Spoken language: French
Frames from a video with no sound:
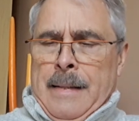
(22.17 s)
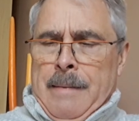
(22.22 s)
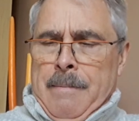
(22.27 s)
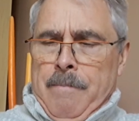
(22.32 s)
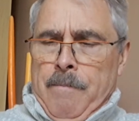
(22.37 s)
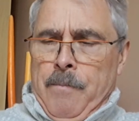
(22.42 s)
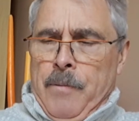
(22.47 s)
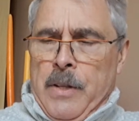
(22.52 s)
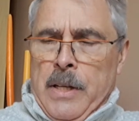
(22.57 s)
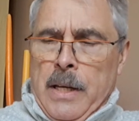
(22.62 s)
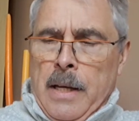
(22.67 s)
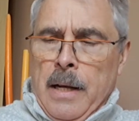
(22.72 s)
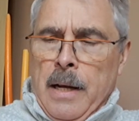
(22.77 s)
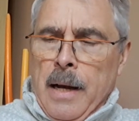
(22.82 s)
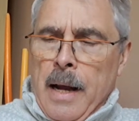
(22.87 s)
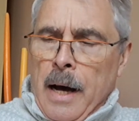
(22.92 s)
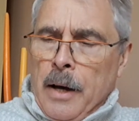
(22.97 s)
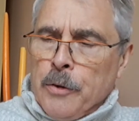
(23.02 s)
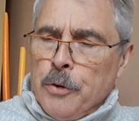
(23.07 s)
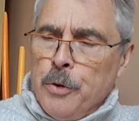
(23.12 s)
dit
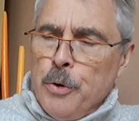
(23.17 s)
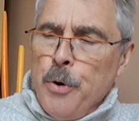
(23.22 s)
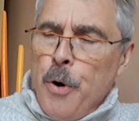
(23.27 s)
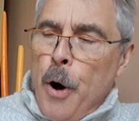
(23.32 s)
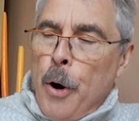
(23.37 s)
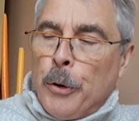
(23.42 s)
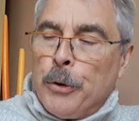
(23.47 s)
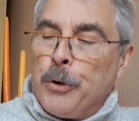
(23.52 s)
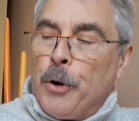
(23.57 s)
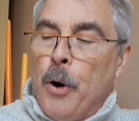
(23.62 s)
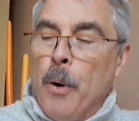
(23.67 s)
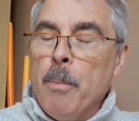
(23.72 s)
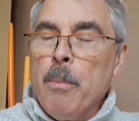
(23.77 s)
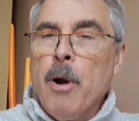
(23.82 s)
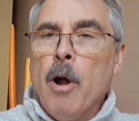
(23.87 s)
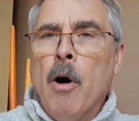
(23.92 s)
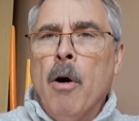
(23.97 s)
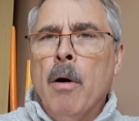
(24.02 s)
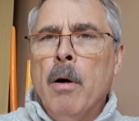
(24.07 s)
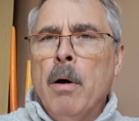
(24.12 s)
l'un d'eux en
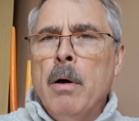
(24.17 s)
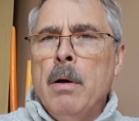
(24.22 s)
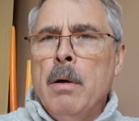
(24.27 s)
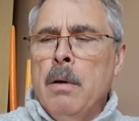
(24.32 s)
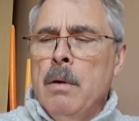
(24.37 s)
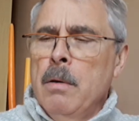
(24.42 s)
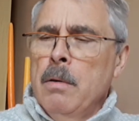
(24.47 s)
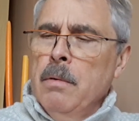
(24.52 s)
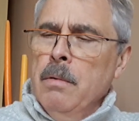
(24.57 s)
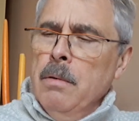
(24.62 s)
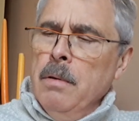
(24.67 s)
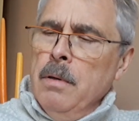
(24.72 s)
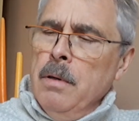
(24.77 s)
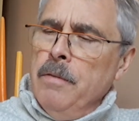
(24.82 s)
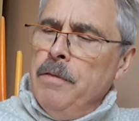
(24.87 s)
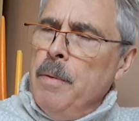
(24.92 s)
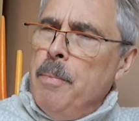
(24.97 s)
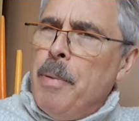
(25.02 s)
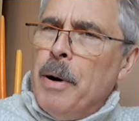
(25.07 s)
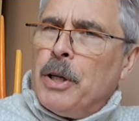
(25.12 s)
tremblant.
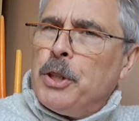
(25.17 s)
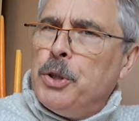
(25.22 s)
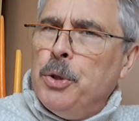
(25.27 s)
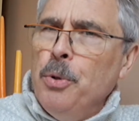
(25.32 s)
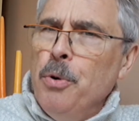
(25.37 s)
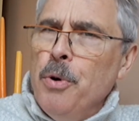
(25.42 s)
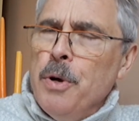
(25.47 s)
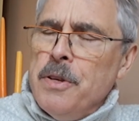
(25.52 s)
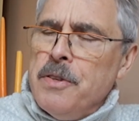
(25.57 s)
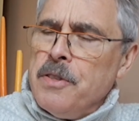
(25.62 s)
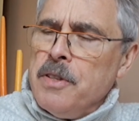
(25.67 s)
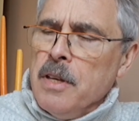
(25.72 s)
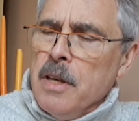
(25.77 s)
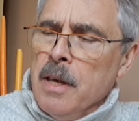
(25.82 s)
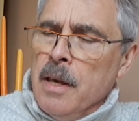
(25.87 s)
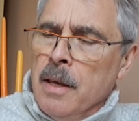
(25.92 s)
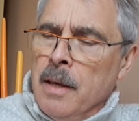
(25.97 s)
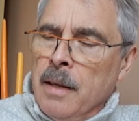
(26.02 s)
Fait pas chaud ici.